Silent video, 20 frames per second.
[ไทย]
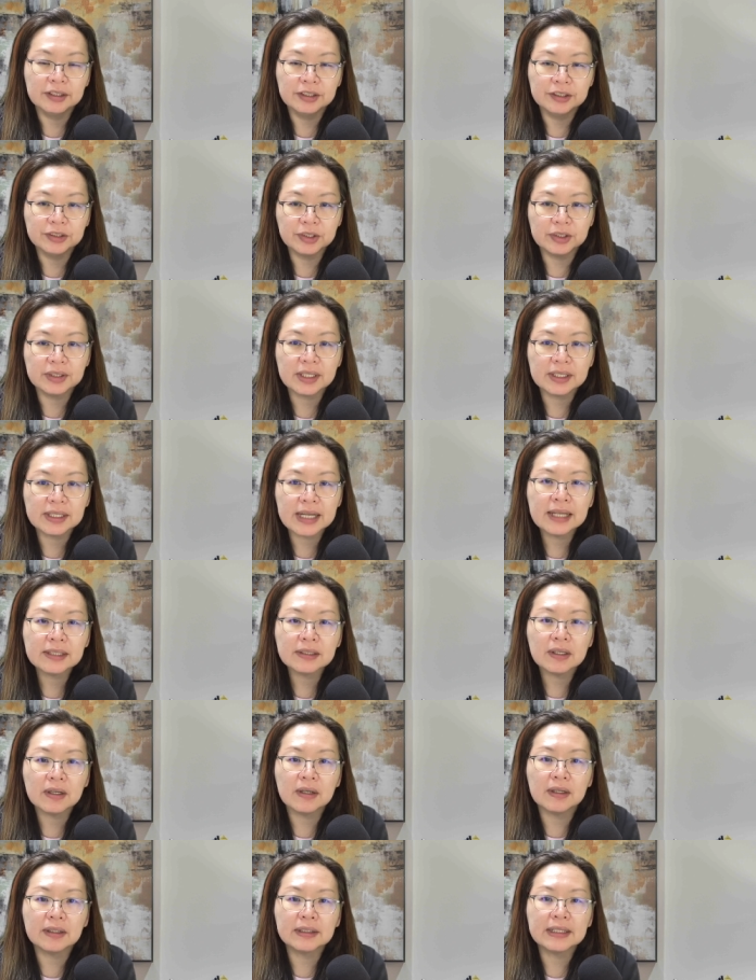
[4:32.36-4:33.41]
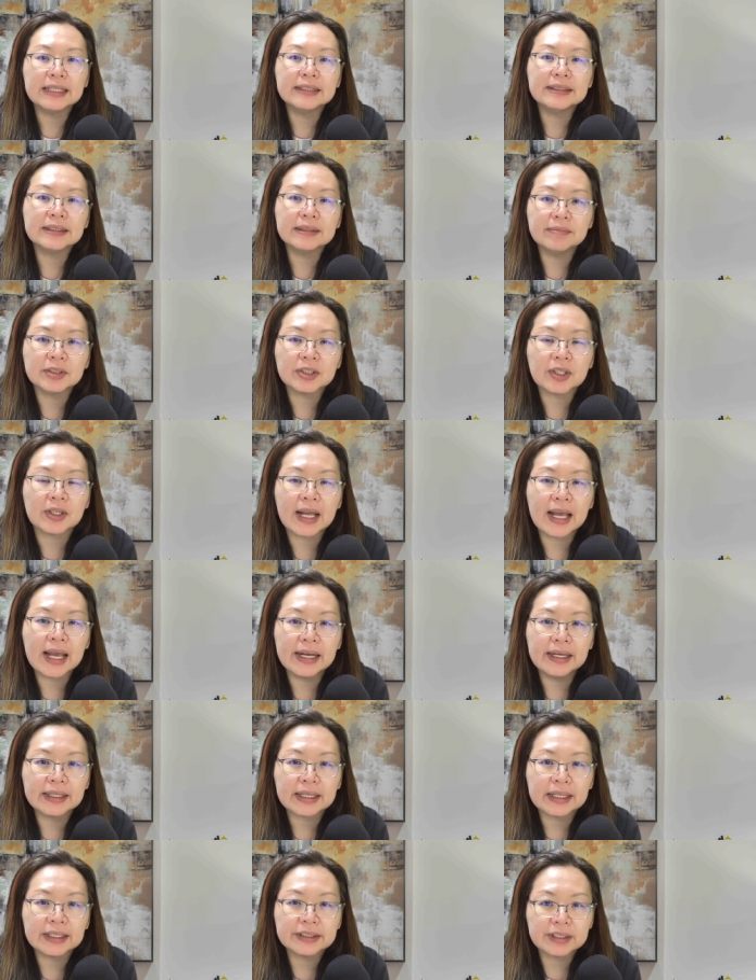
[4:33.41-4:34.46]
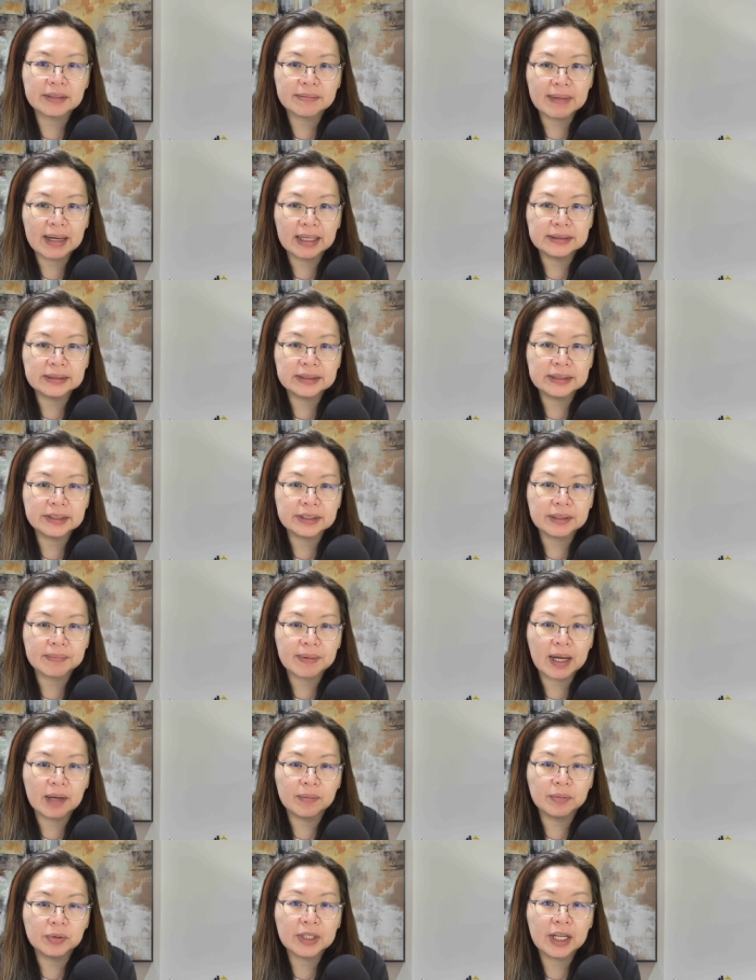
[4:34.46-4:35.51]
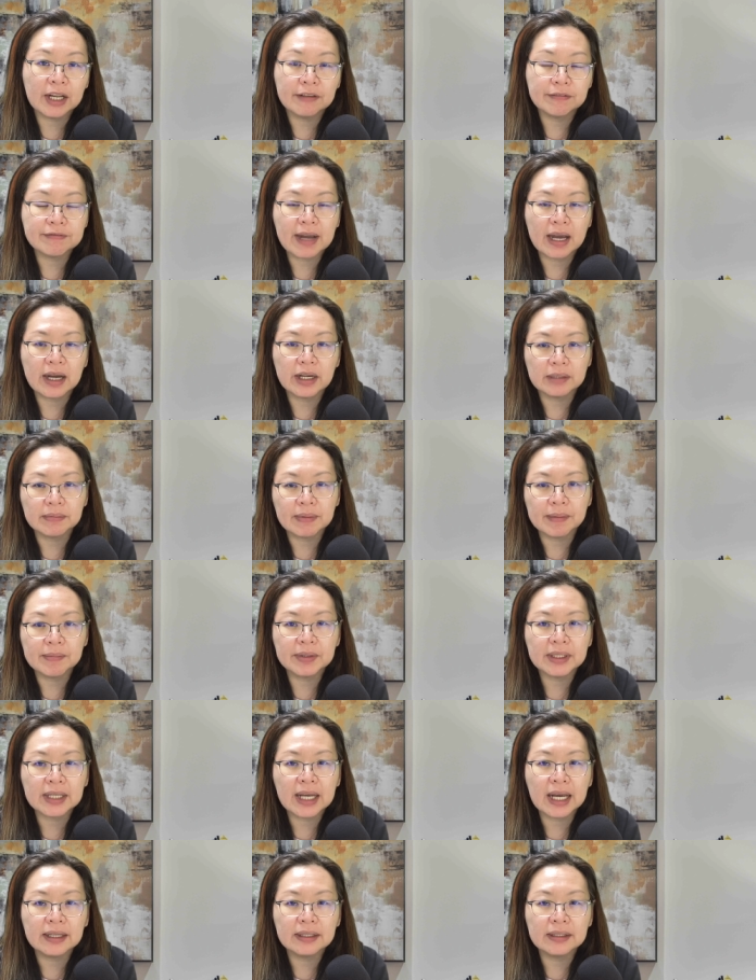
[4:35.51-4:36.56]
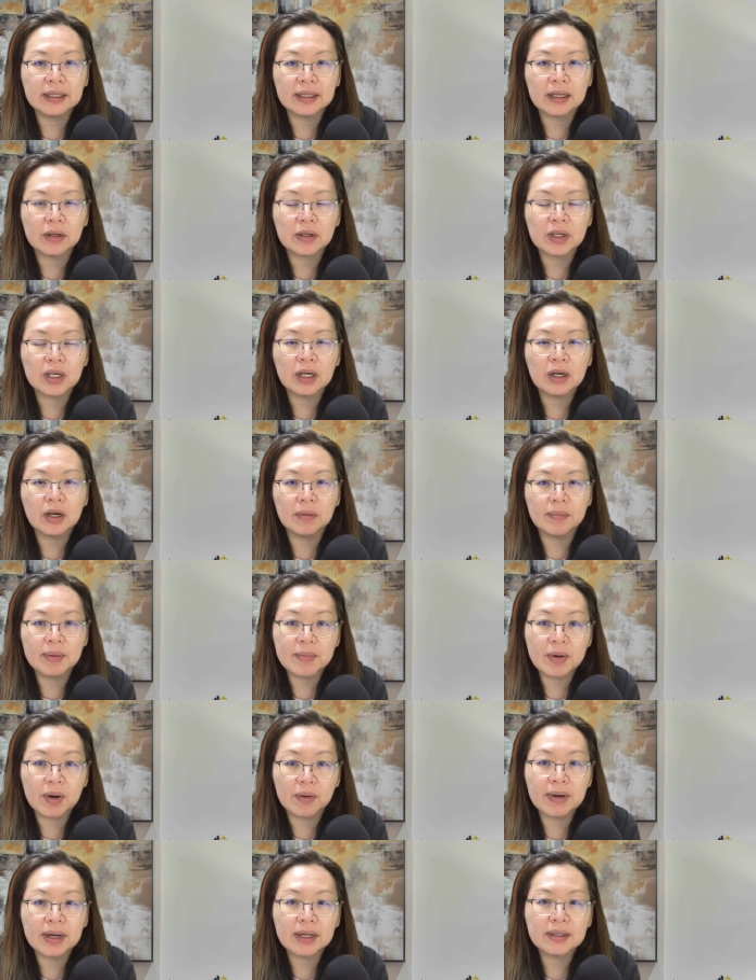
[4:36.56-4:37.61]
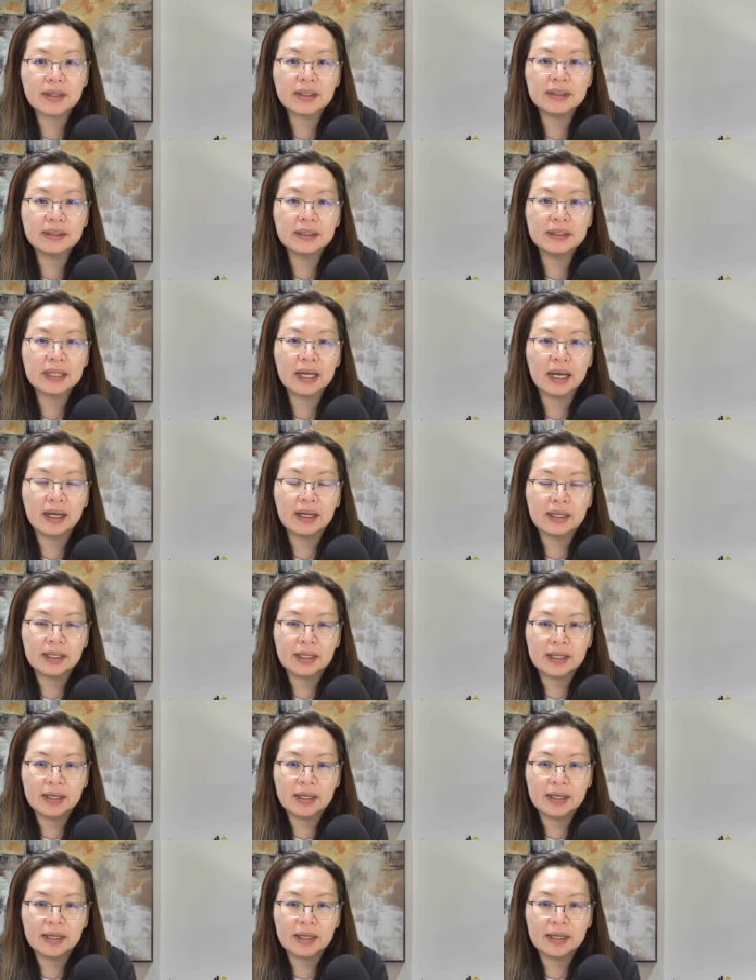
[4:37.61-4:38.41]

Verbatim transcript: ส่วนทางด้านของนายจิมจอแดนนะคะสมาชิกสภาผู้แทนฝั่งริพับลิกันเนี่ยเขาก็ออกมาบอกว่าเรื่องนี้เนี่ย